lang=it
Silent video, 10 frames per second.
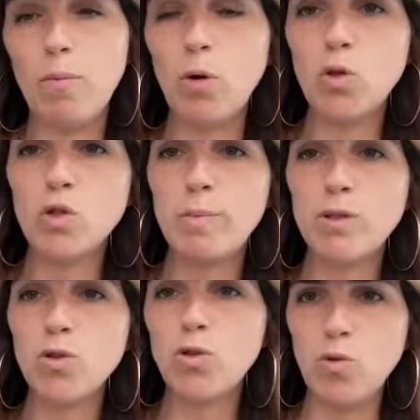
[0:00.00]
molto spesso
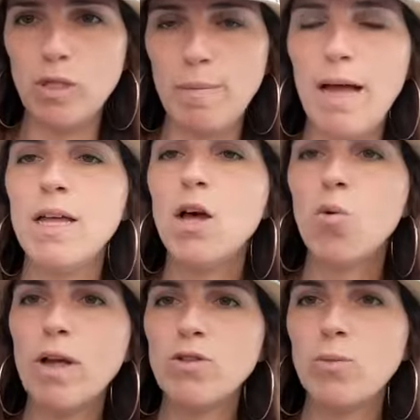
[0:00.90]
spesso chiusa, ma
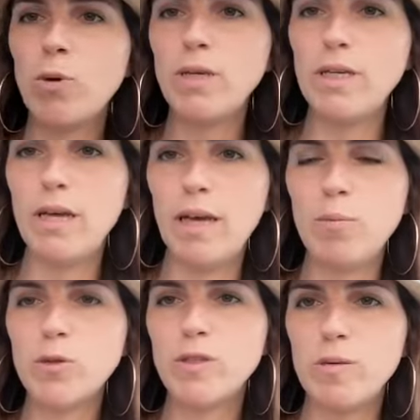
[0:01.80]
quando poi è
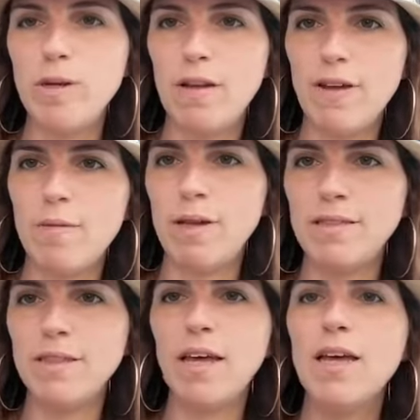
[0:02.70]
possibile
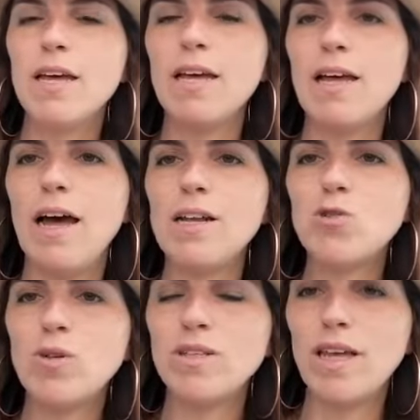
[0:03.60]
veramente eh, al
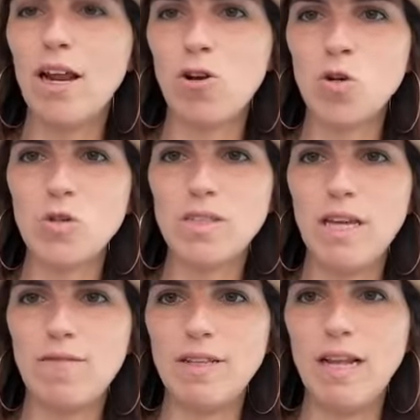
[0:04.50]
suo interno
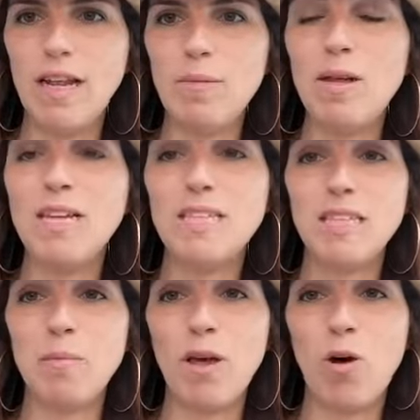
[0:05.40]
conserva delle
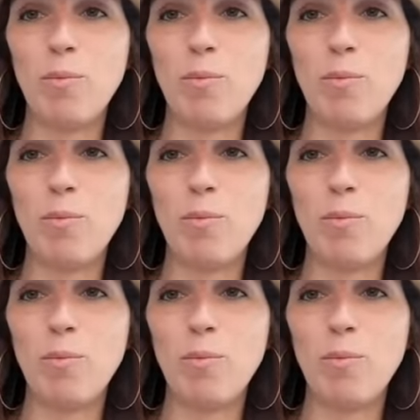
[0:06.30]
bellissime